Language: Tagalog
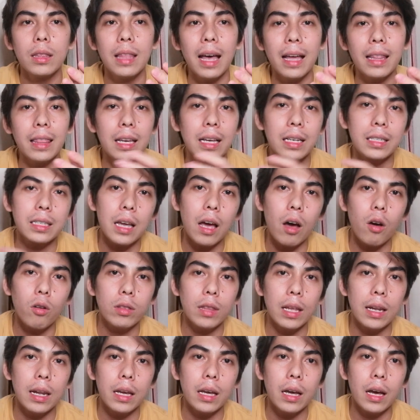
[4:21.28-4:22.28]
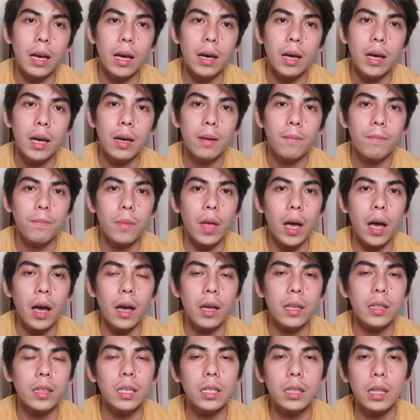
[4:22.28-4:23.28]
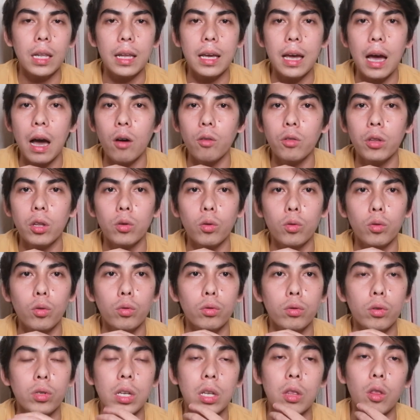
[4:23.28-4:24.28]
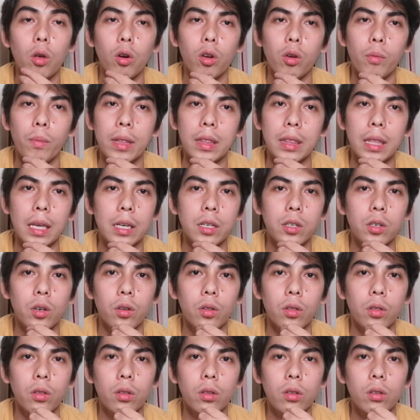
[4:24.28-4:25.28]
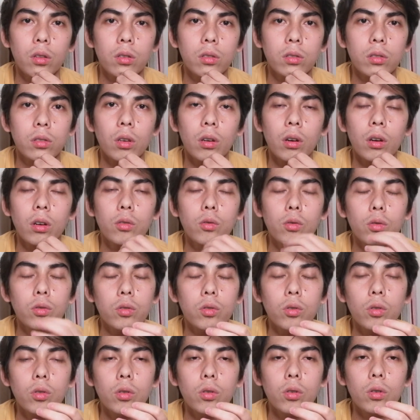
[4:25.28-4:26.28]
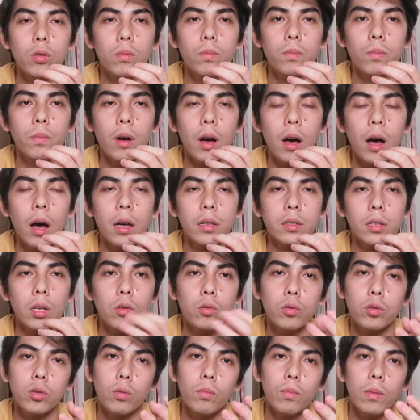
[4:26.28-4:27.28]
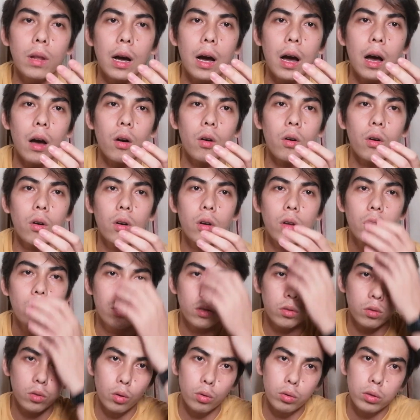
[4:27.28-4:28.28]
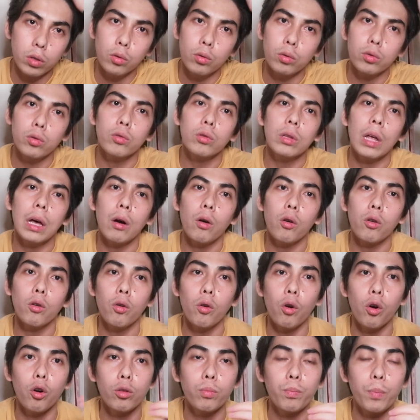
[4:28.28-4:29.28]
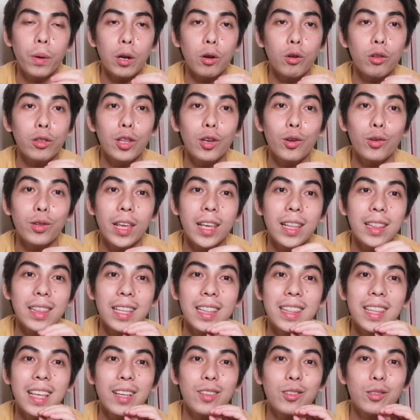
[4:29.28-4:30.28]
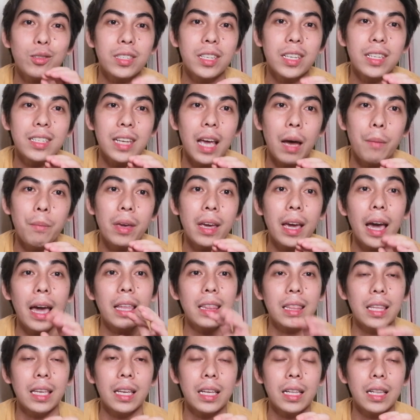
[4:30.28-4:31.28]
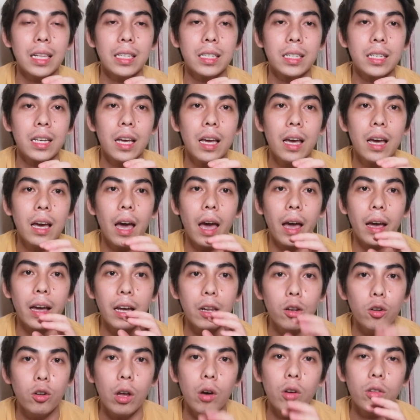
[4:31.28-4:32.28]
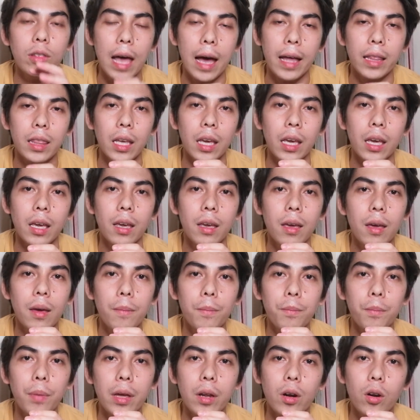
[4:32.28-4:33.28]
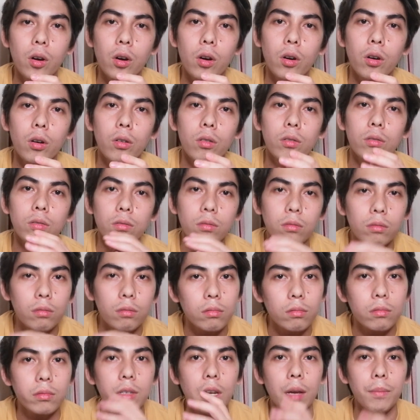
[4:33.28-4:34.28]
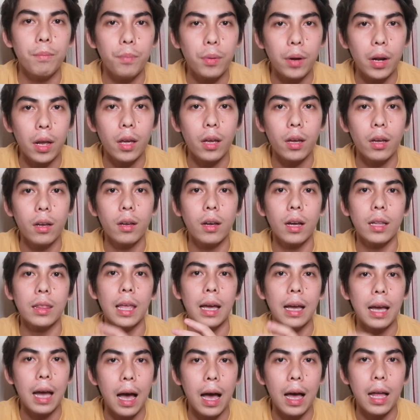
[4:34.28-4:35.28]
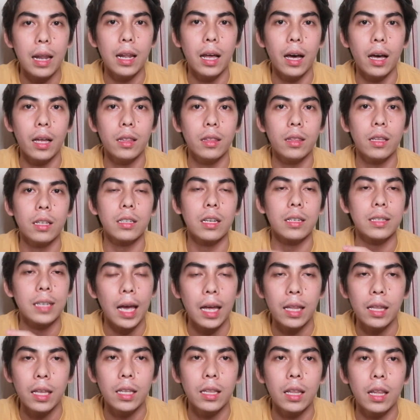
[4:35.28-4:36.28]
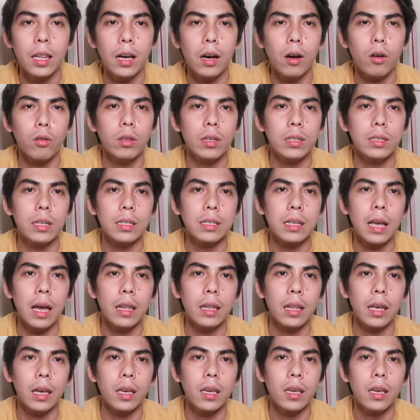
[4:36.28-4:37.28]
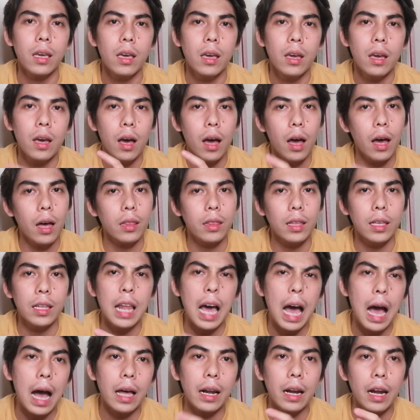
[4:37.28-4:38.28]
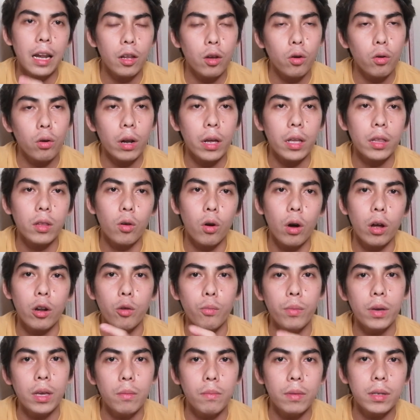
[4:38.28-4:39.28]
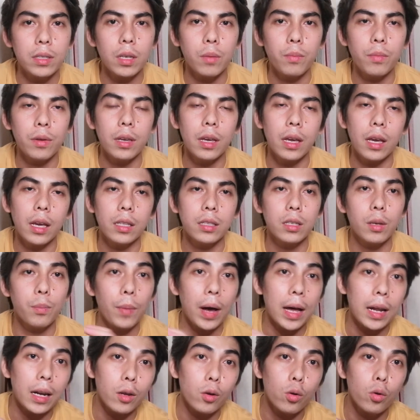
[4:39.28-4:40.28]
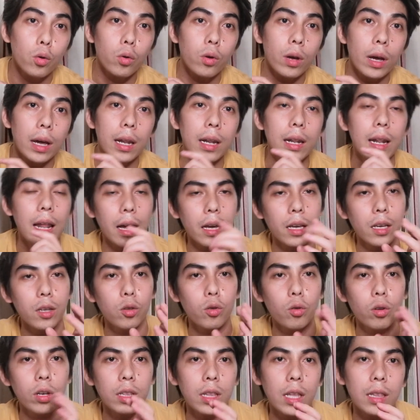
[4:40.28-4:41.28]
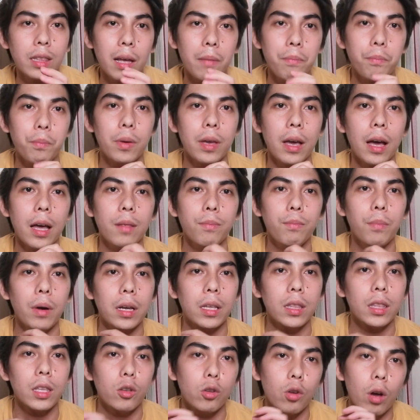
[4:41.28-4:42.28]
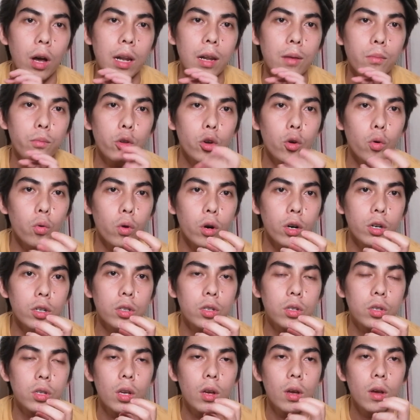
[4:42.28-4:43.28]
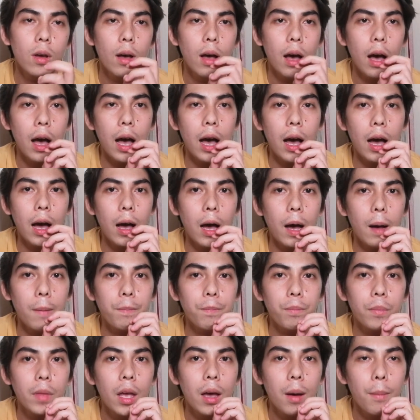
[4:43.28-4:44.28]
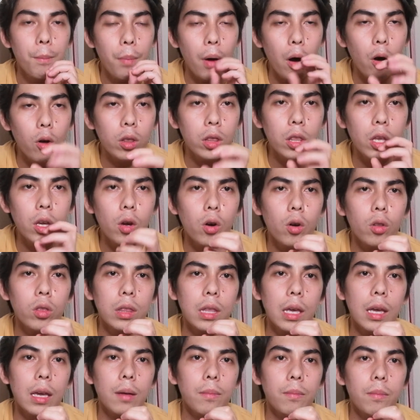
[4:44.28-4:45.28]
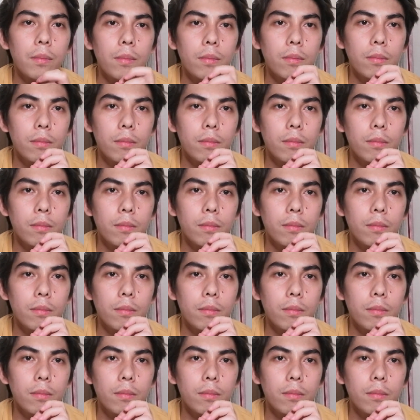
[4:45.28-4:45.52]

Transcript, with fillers: Dati kasi ako talaga, uh, hindi talaga ako natututo sa documentation. so, YouTube, uh, sa YouTube lang ako. So, sinusundan ko yung code pero hindi ko naintindihan yung sinasabi kahit English. Ganun ako dati. Pero, syempre, katagalan, nasasanay na lang ako nasasanay at inaaral ko rin kung ano ba ibig sabihin. Si paring Google, lagi nyong itatap yan pag hindi niyo alam yung words. Um, pakunti-kunti,